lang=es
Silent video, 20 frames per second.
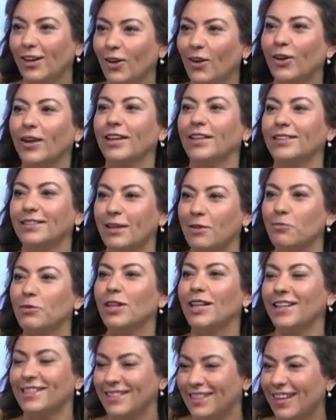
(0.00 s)
lo que
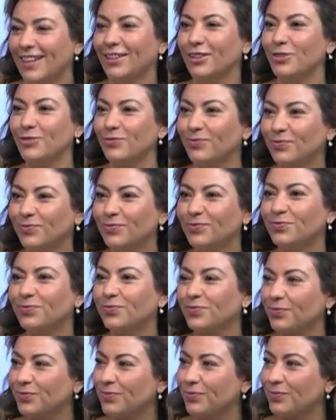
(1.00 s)
estamos lanzando.
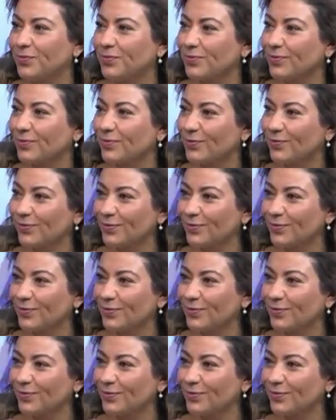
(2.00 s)
Bueno, entonces